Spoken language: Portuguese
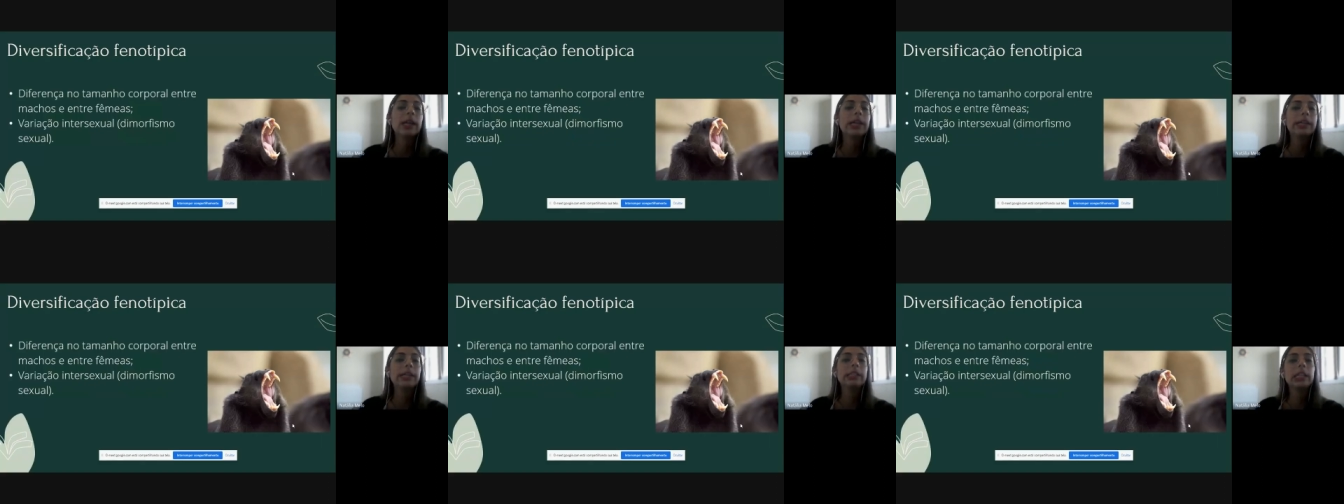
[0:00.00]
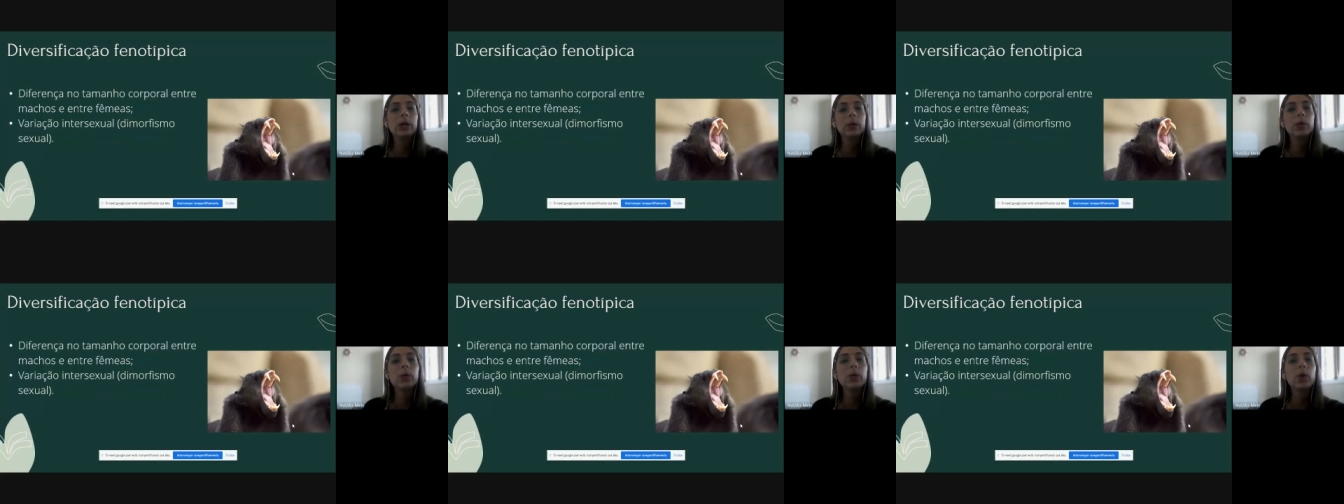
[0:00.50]

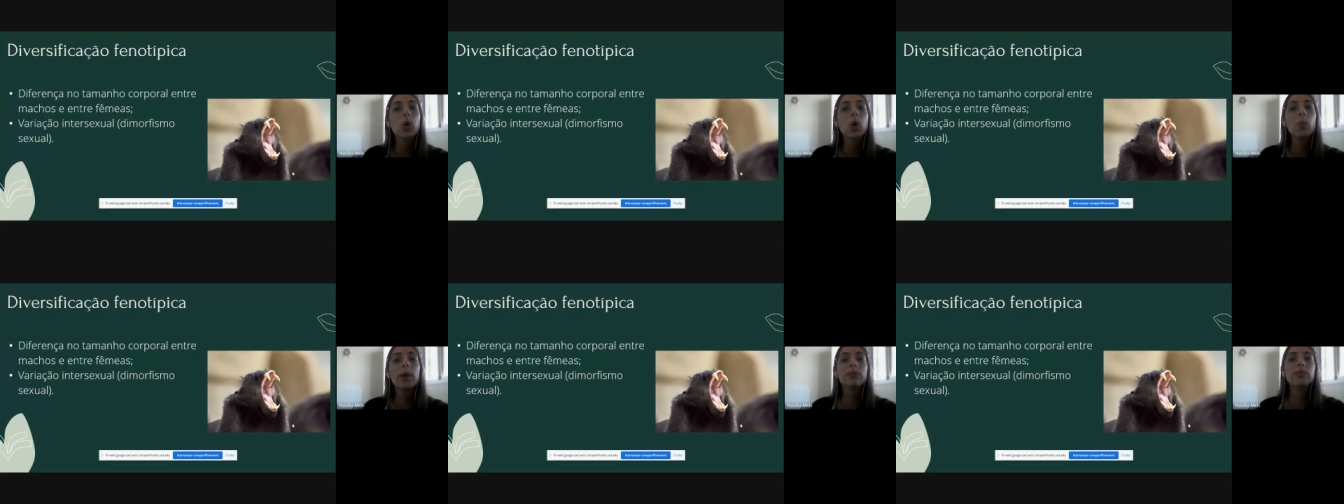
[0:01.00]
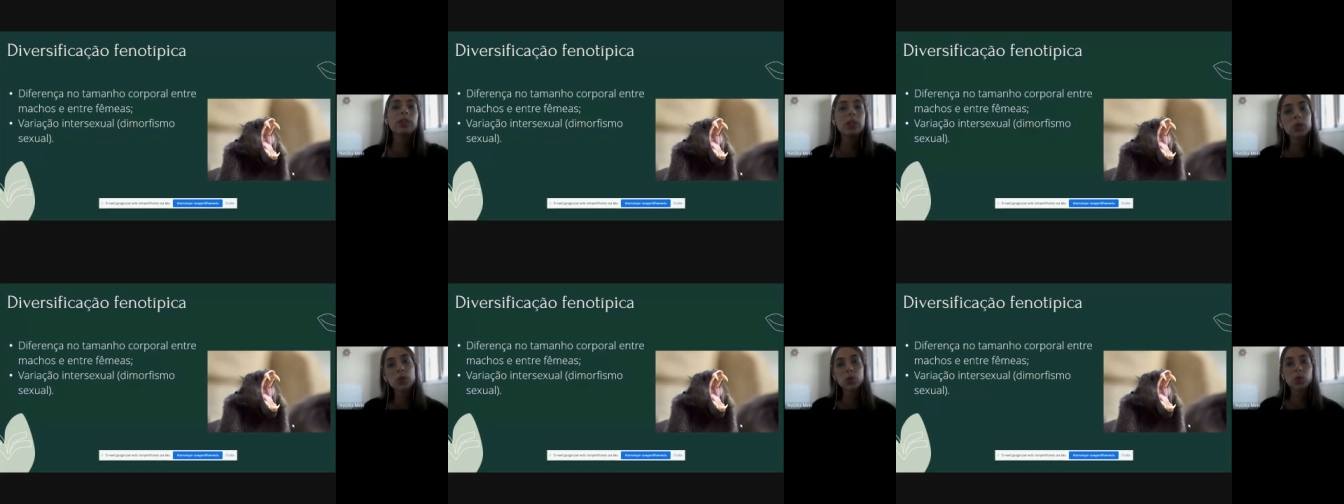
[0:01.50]
Então, como é
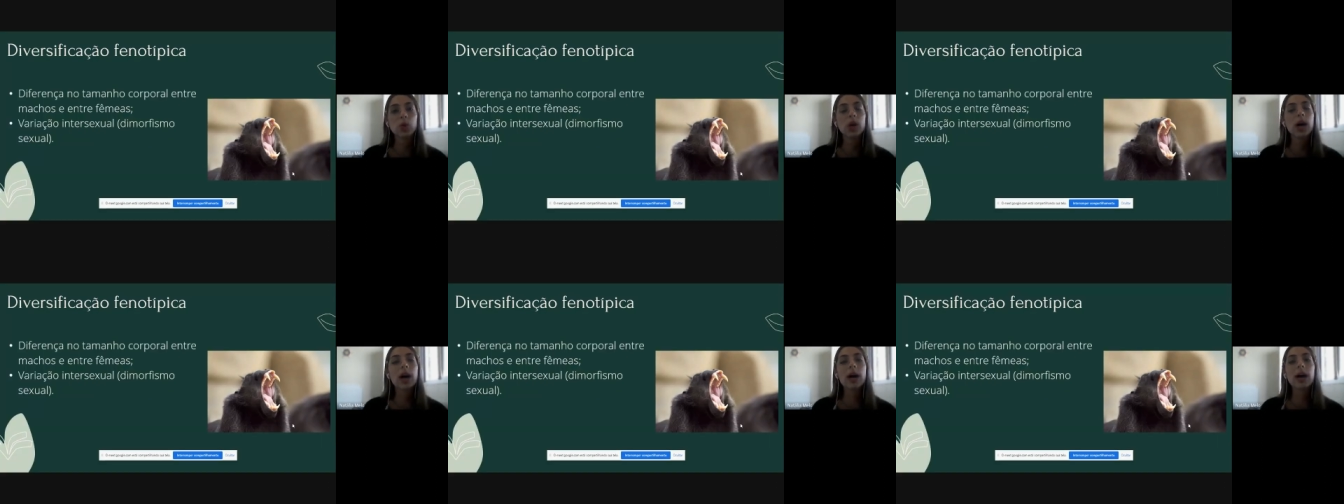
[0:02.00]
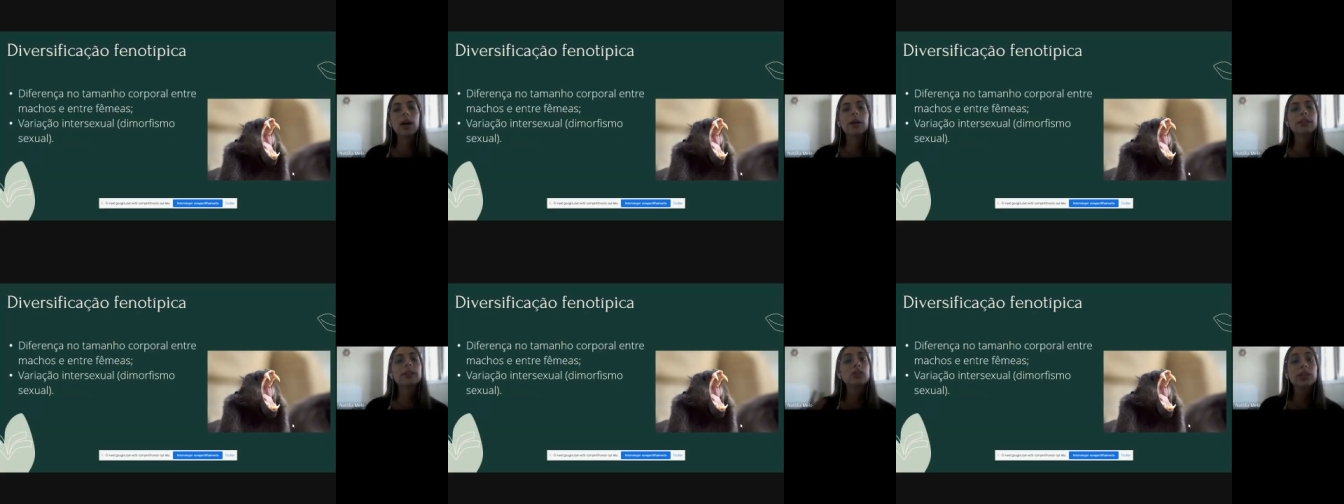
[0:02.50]
visto,
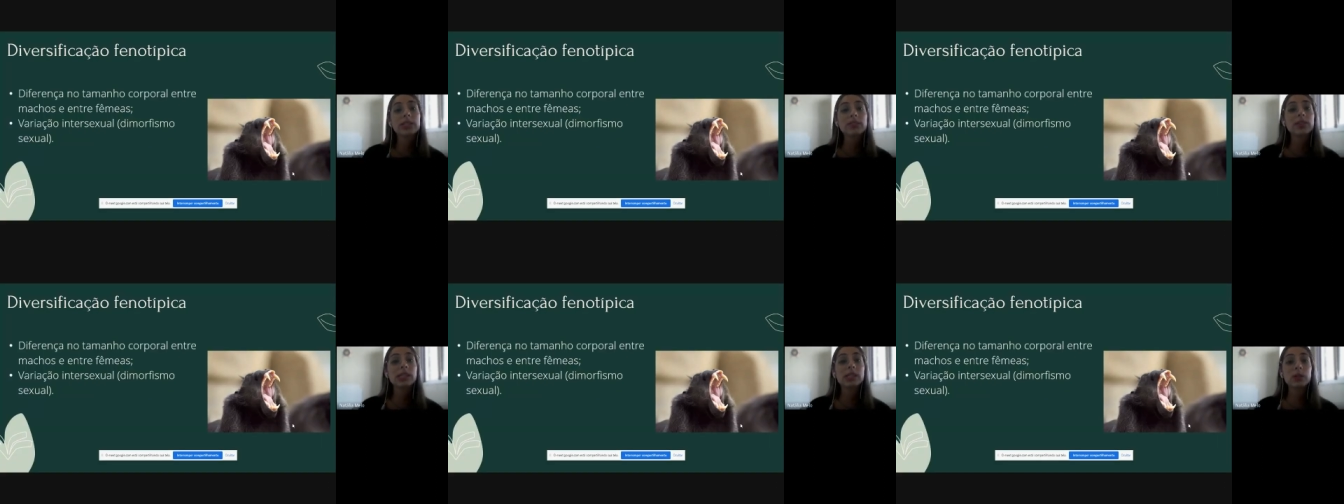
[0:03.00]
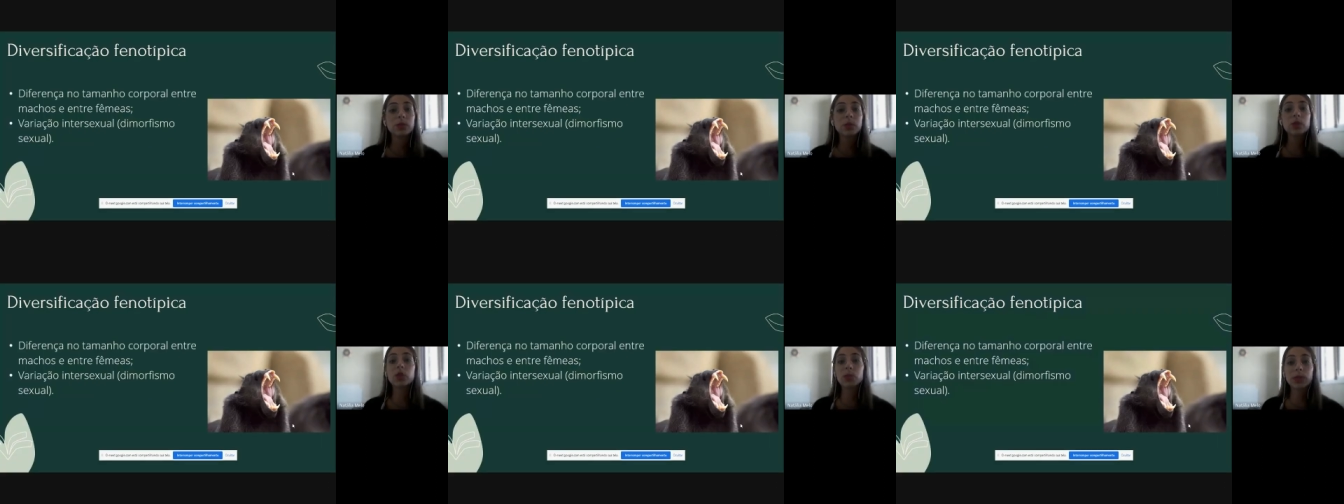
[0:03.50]
a diversificação
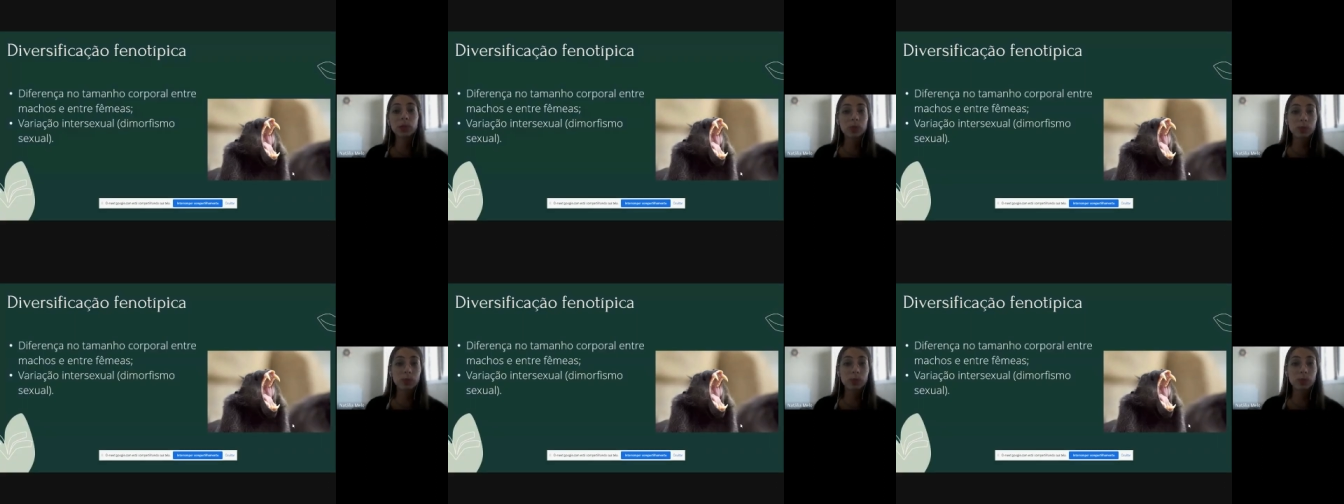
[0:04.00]
fenotípica dos